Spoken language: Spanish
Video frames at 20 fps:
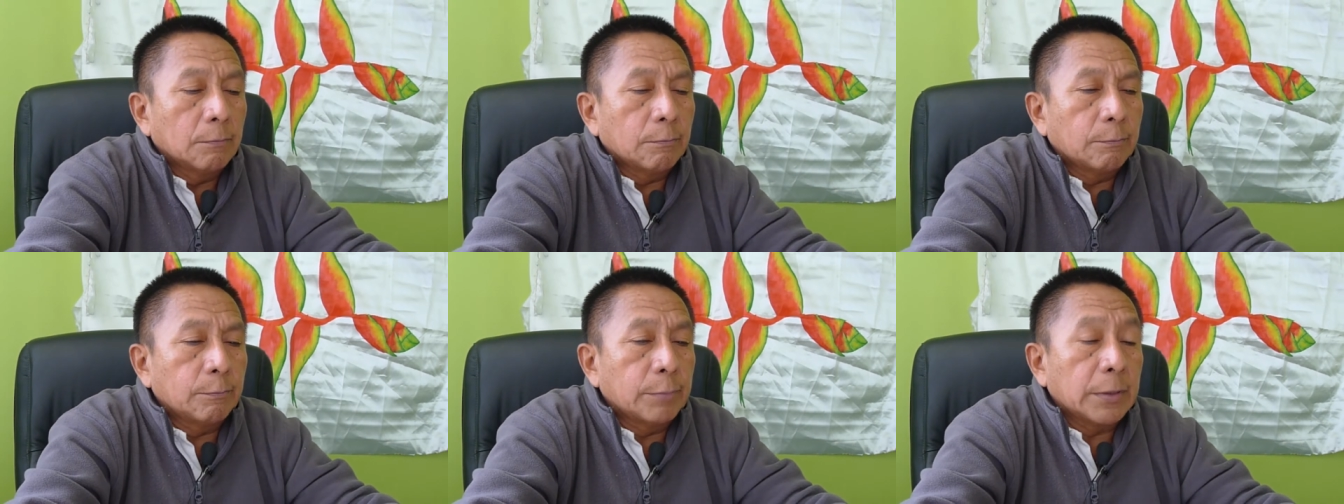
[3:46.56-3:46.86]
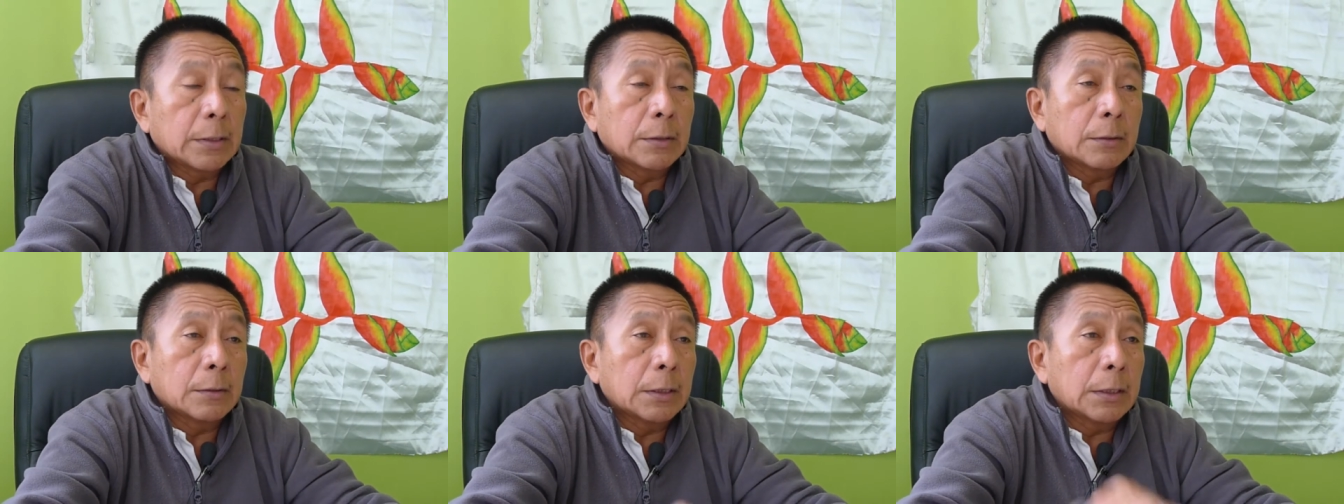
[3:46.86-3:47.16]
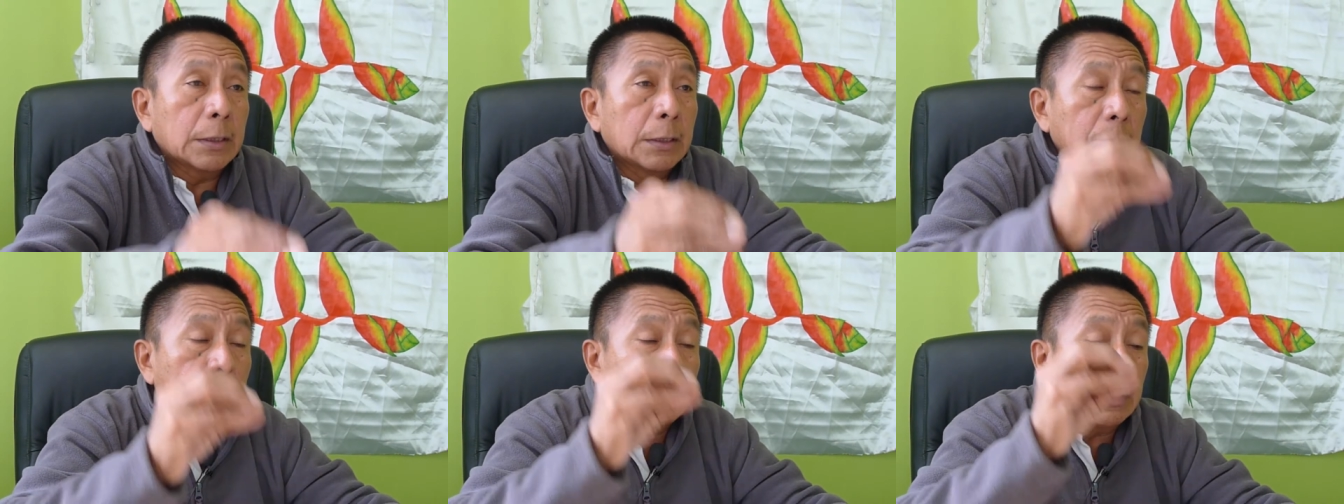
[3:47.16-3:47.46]
pero
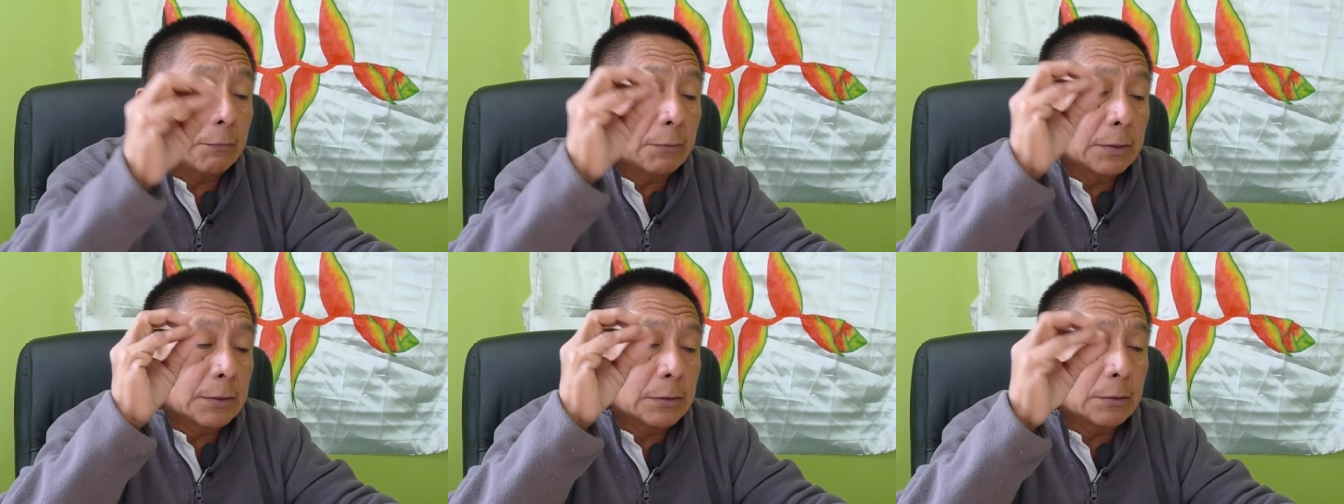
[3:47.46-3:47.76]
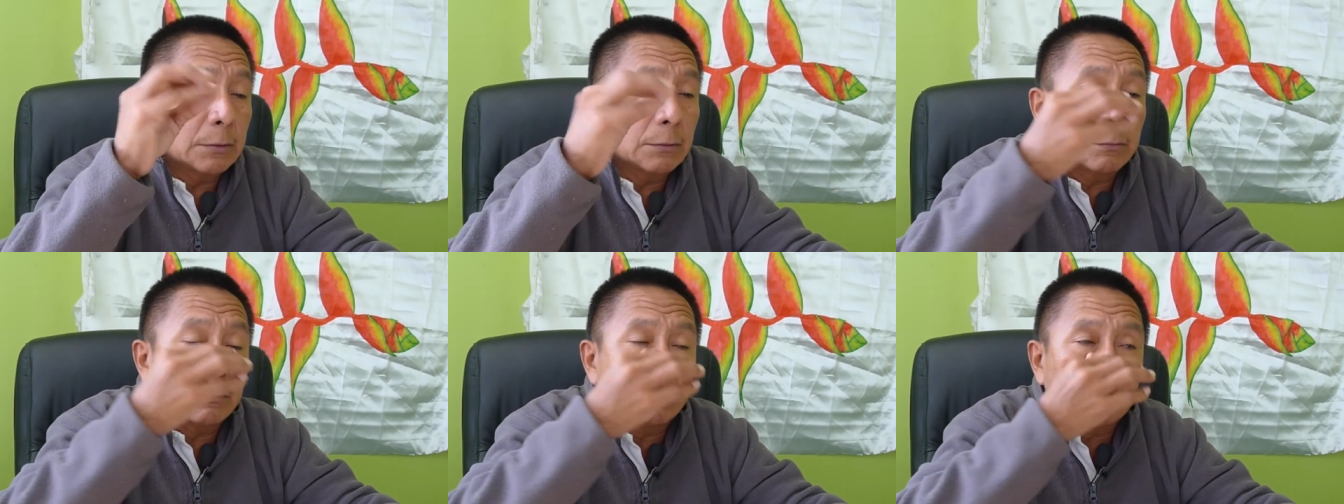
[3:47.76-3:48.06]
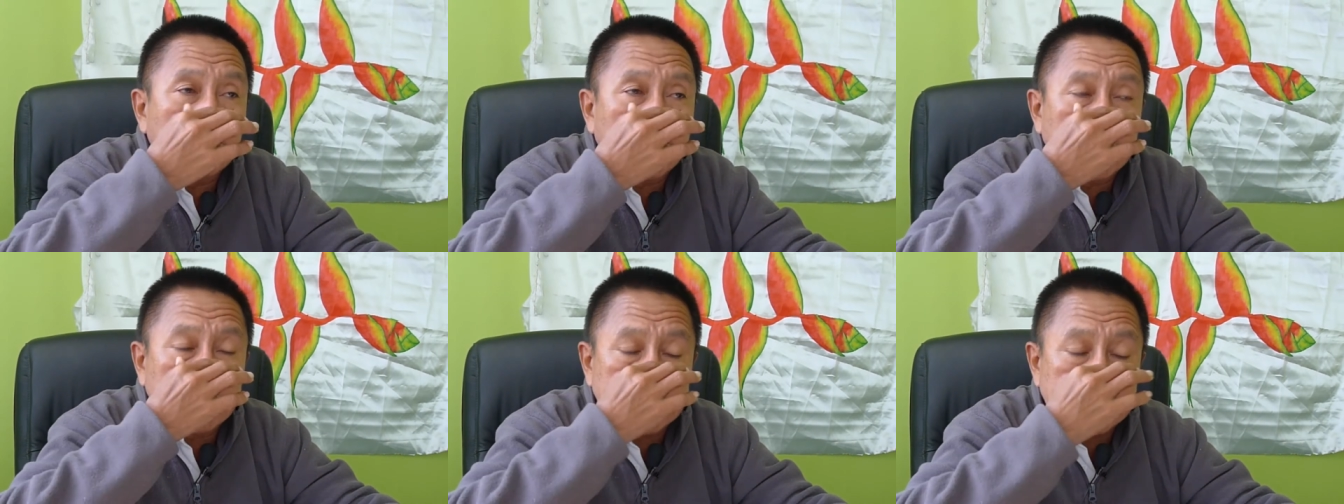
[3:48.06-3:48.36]
desde una visión
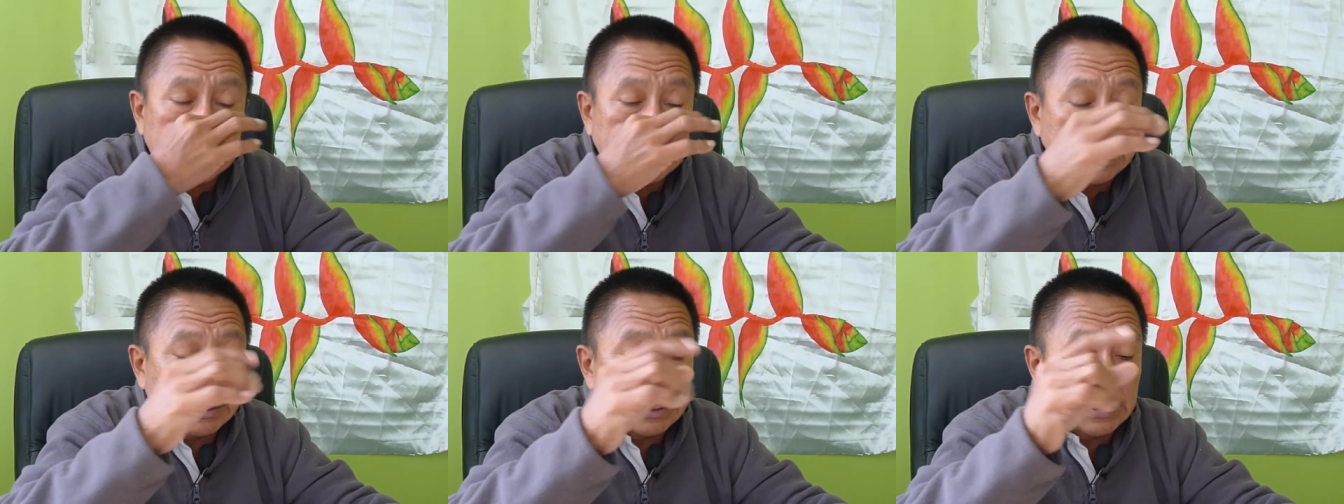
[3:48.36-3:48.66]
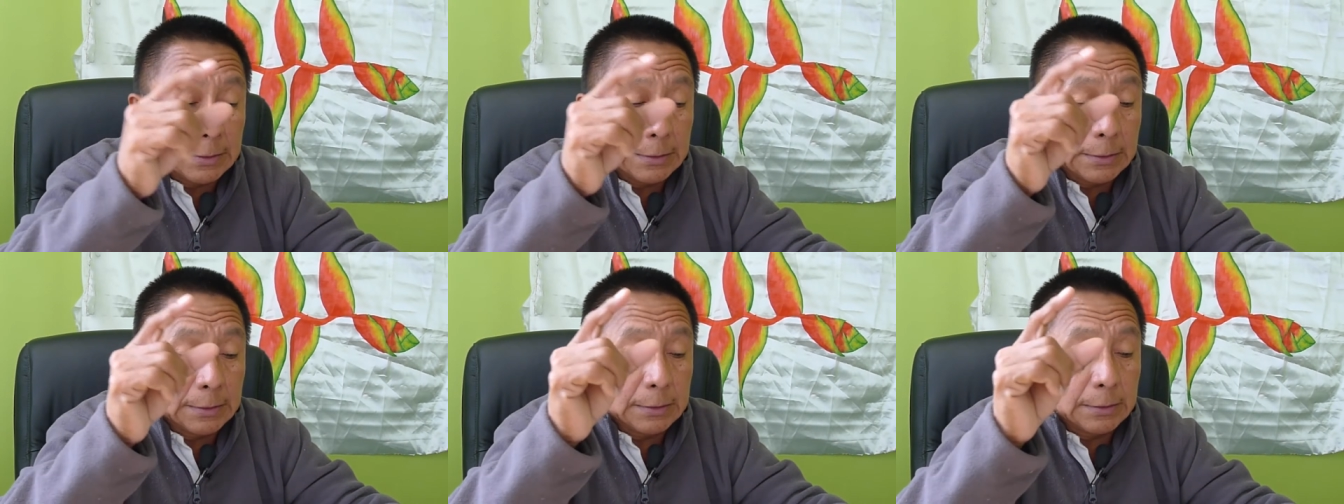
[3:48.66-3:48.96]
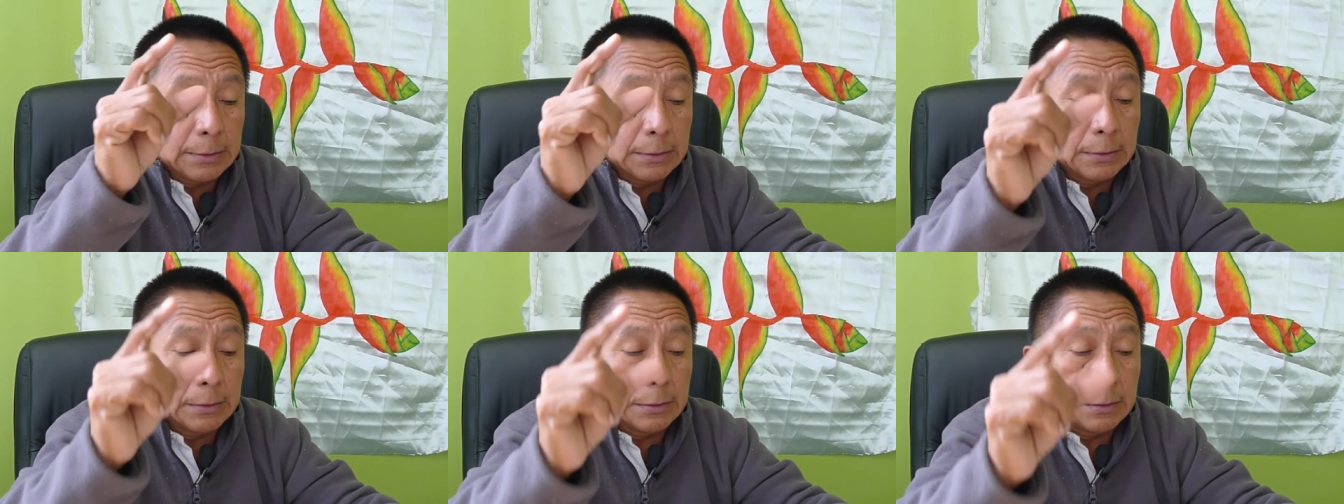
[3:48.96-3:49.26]
más
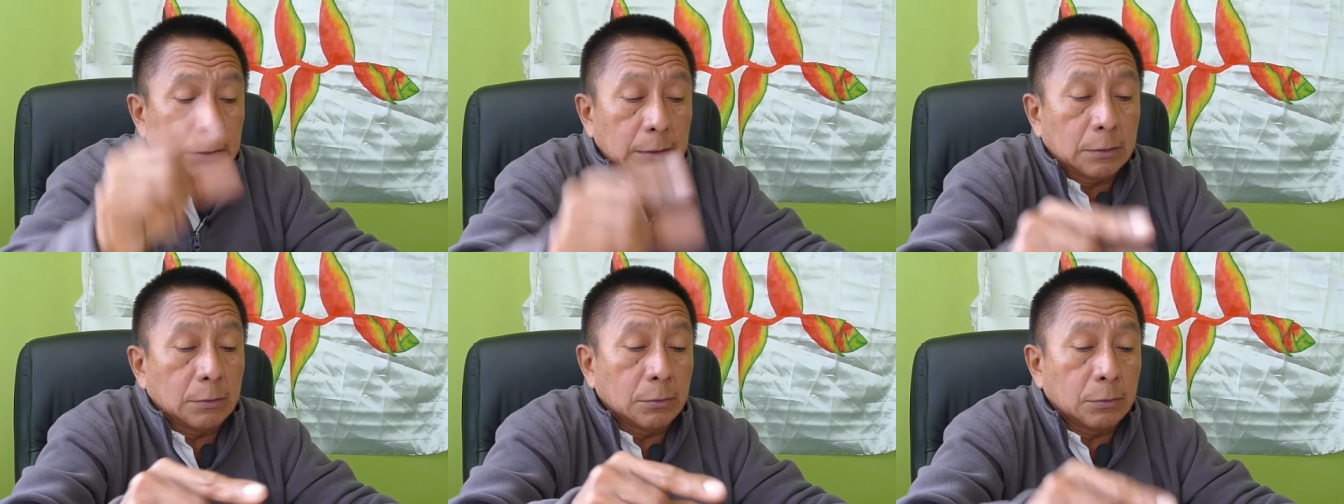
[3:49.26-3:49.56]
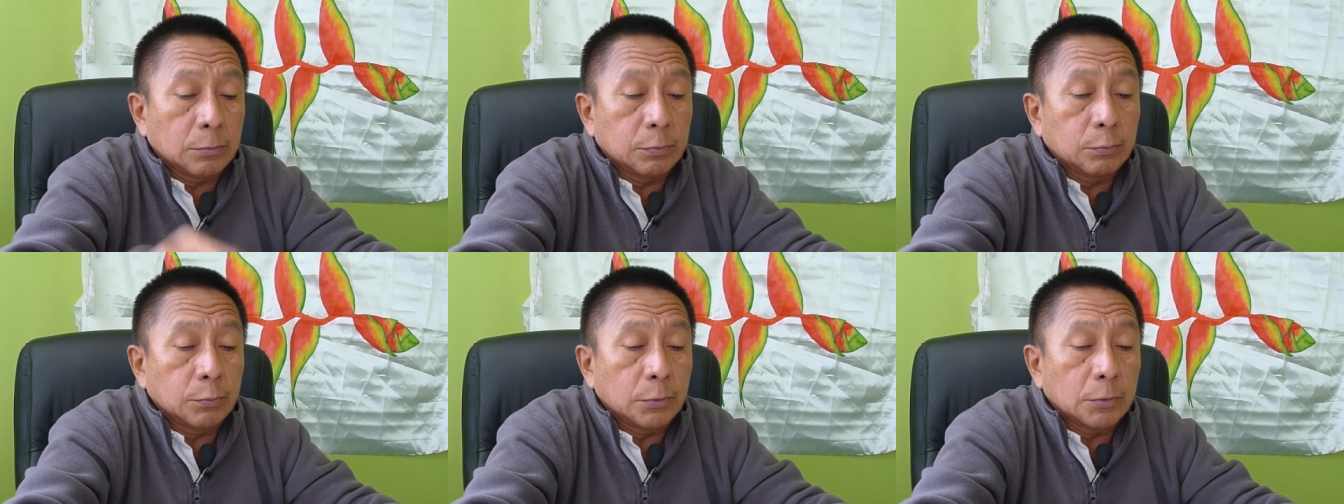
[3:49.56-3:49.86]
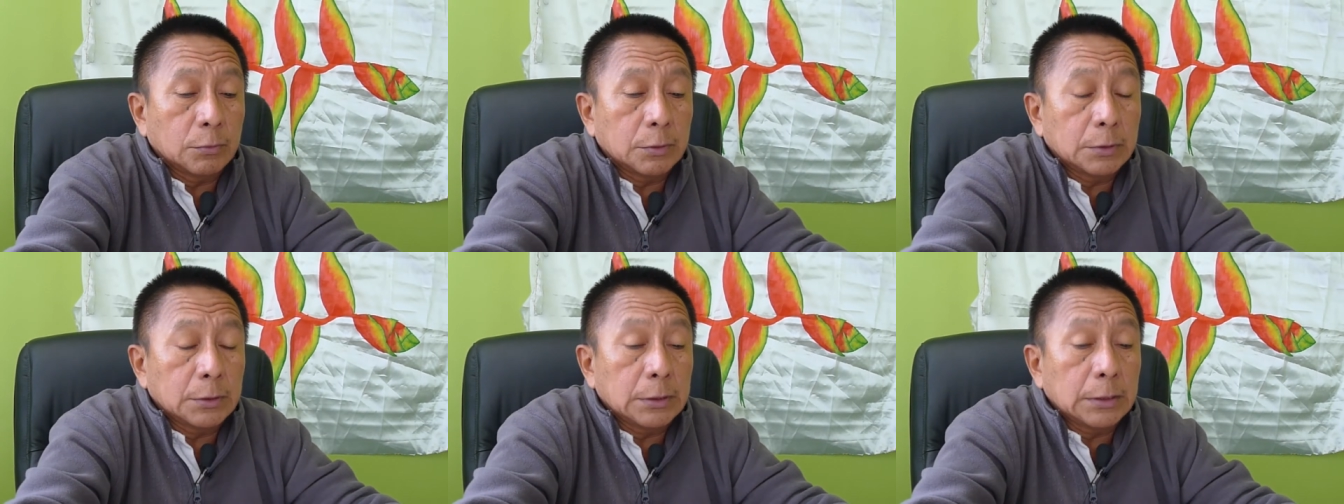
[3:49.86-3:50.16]
de los
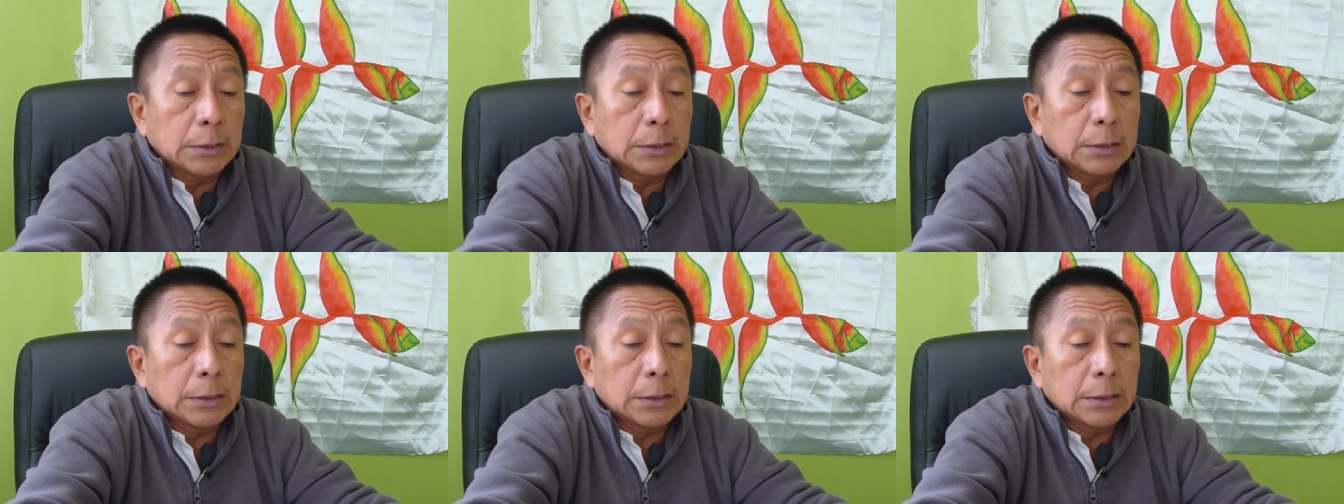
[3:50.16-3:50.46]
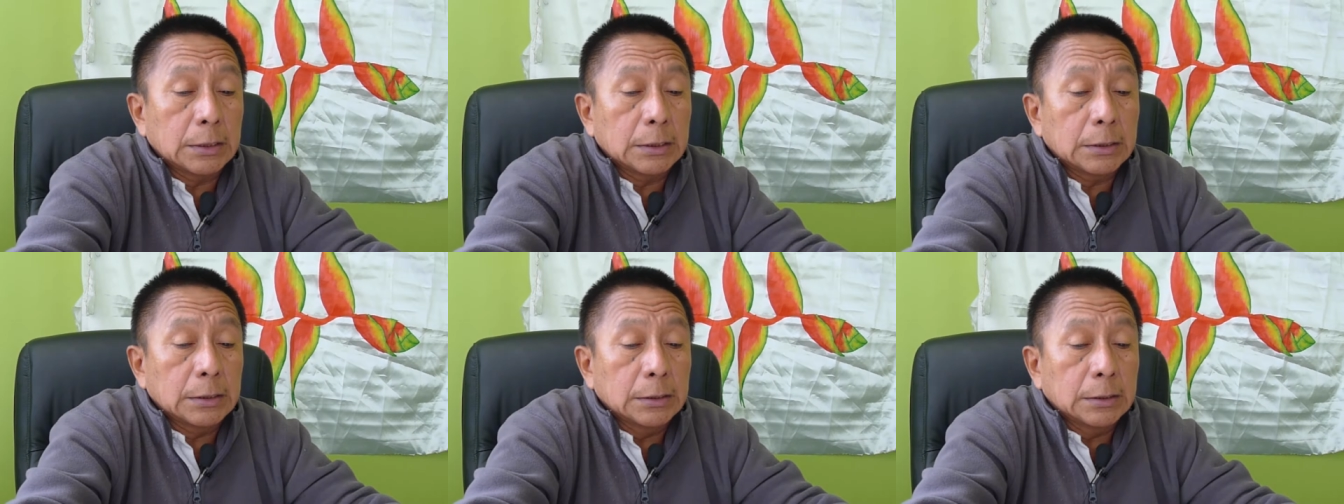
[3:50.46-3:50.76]
pueblos indígenas,